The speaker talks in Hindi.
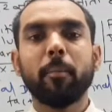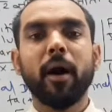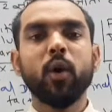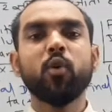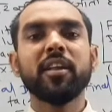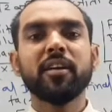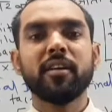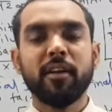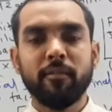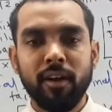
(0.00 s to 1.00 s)

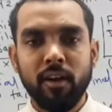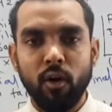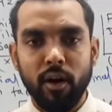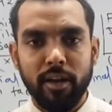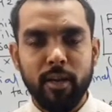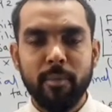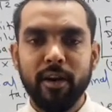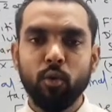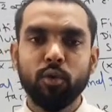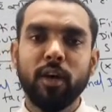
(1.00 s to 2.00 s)
बायोडिग्रेडेबल ऑर्गेनिक मैटर
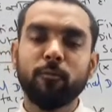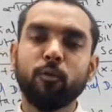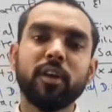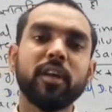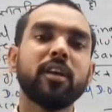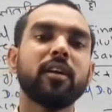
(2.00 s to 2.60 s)
होता है वही